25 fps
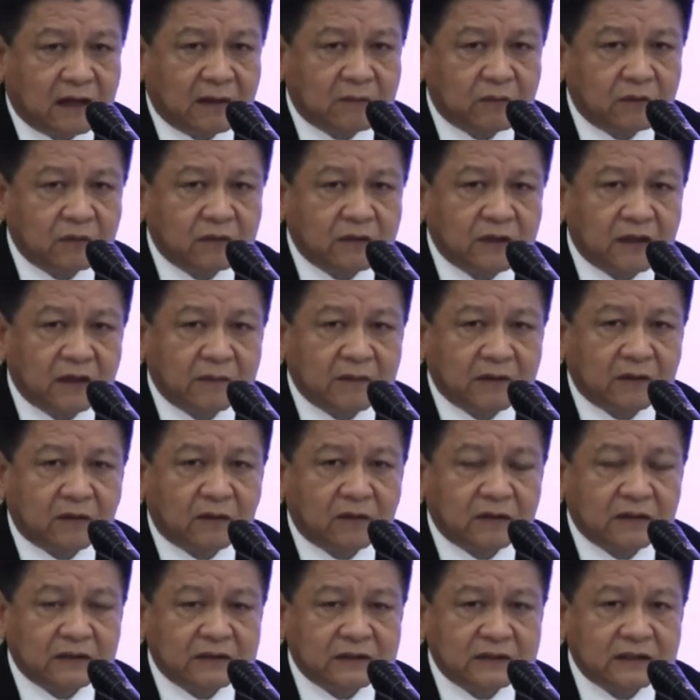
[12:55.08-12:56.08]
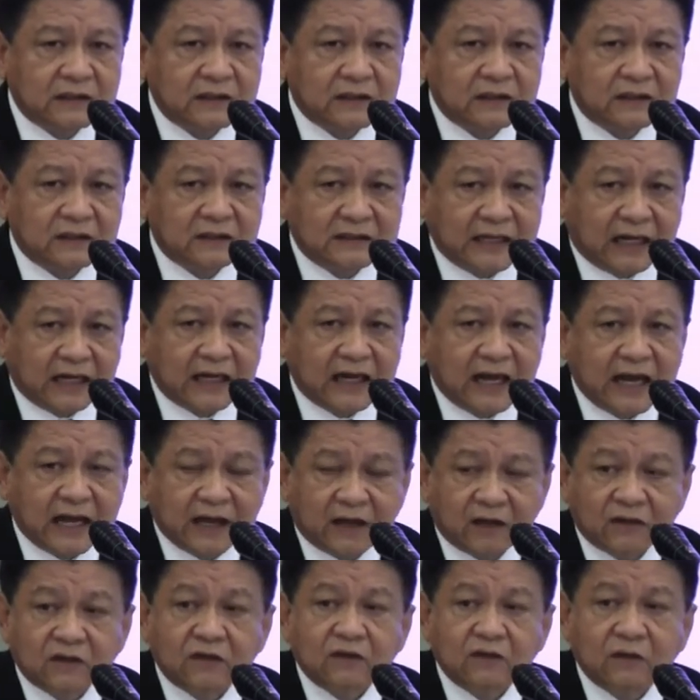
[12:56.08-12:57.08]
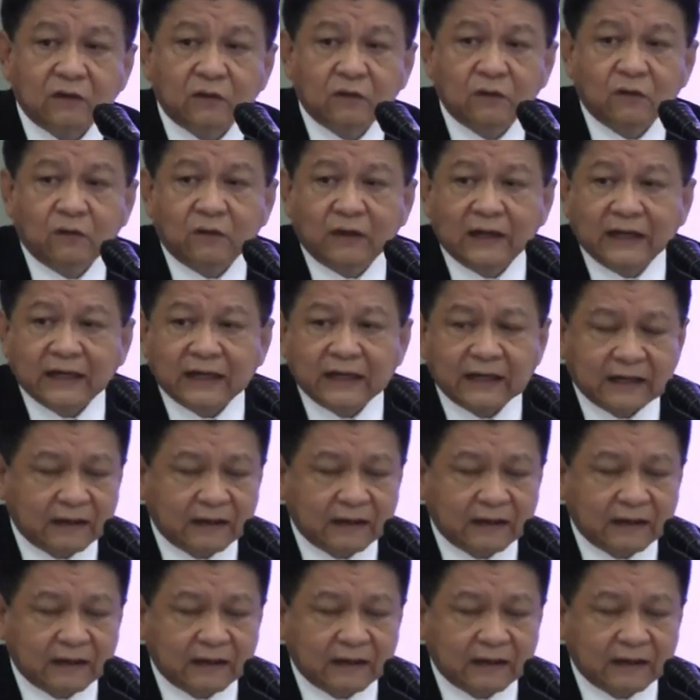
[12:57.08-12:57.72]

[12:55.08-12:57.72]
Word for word: ผู้ที่เป็นคนจัดให้ก็ต้องดูอะไร